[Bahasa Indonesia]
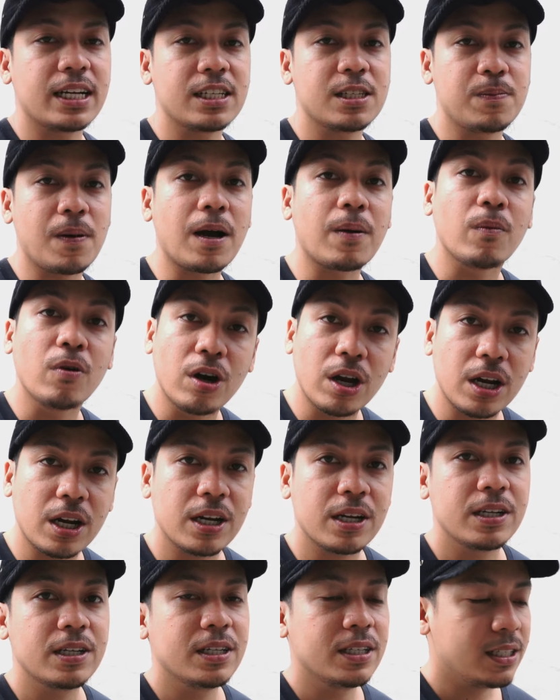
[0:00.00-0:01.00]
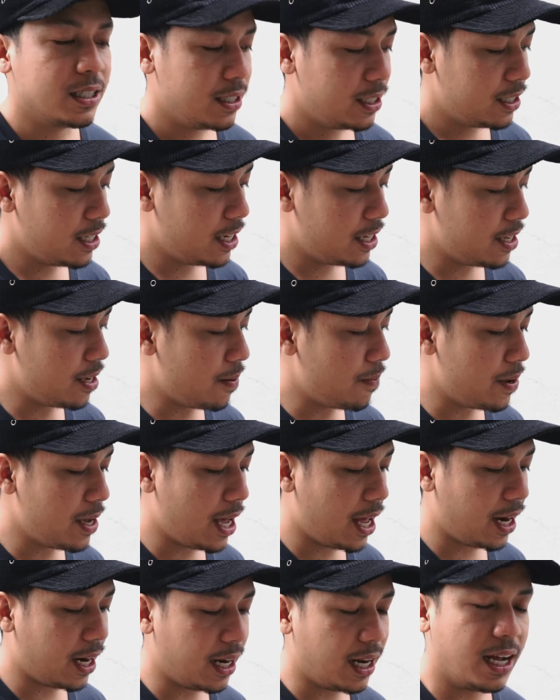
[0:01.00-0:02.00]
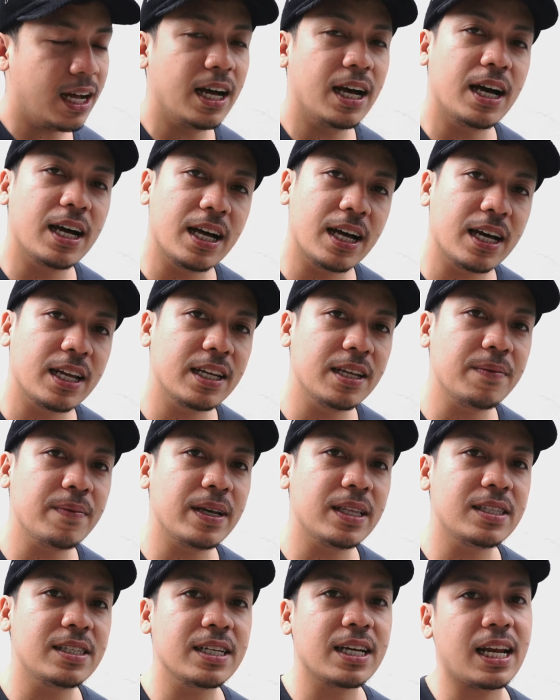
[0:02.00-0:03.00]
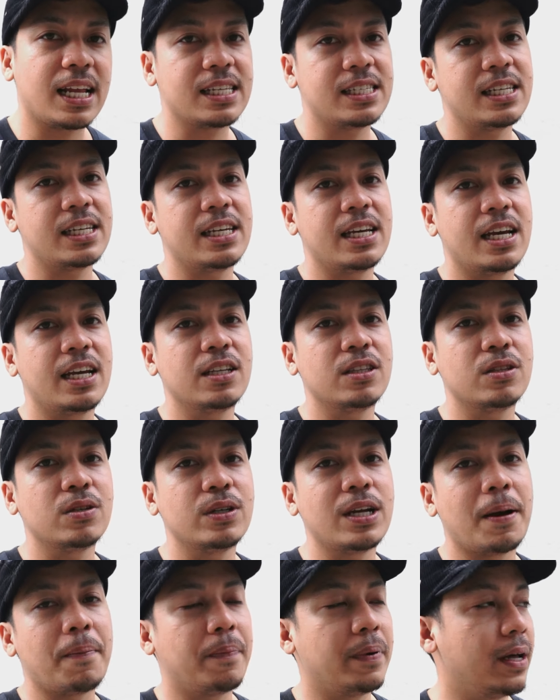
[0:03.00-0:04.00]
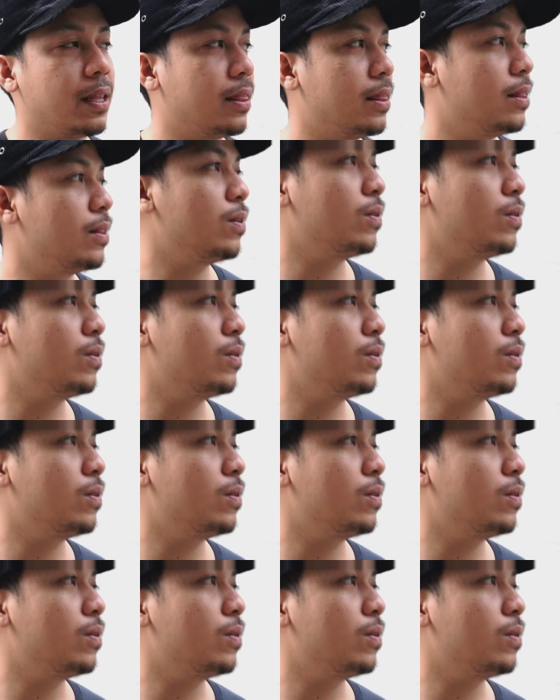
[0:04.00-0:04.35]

yang di spakbor jadinya biar uh, dimensi klasiknya itu dapat